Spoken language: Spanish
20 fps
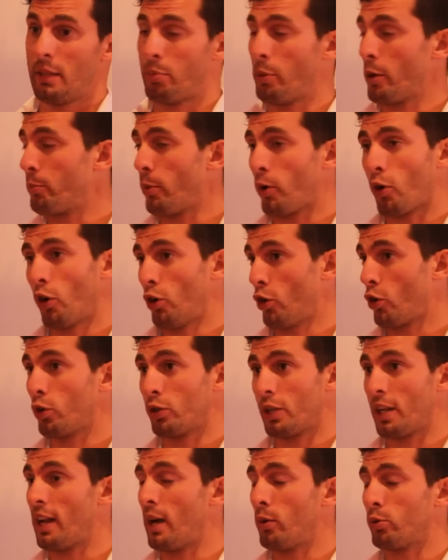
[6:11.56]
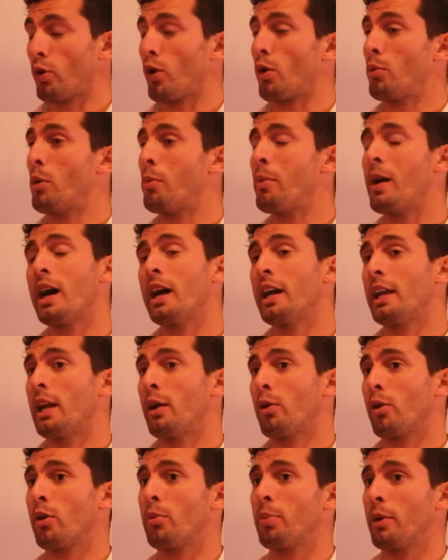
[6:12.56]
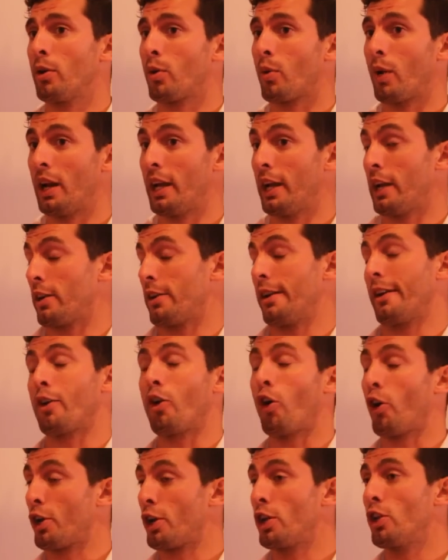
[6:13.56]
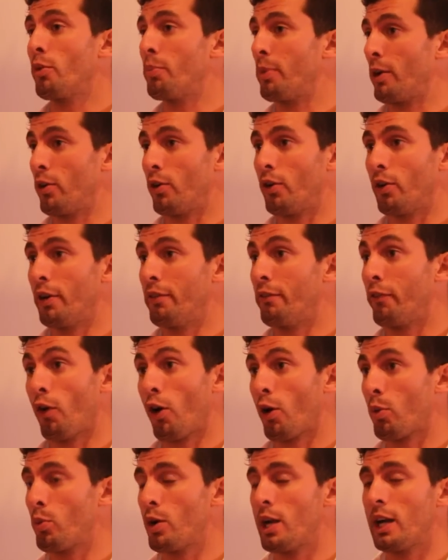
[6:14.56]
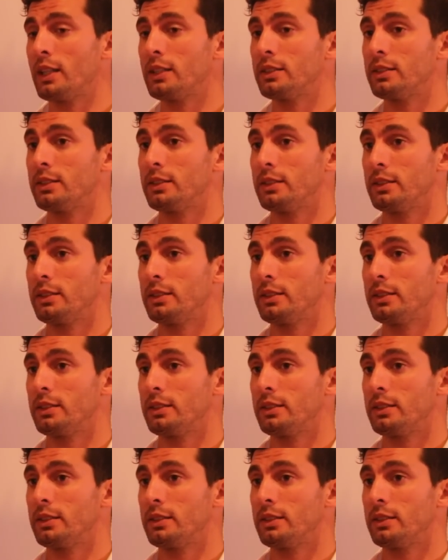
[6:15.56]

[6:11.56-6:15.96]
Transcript: después conozco tres autódromos más en Europa, en los cuales he corrido, pero en fórmula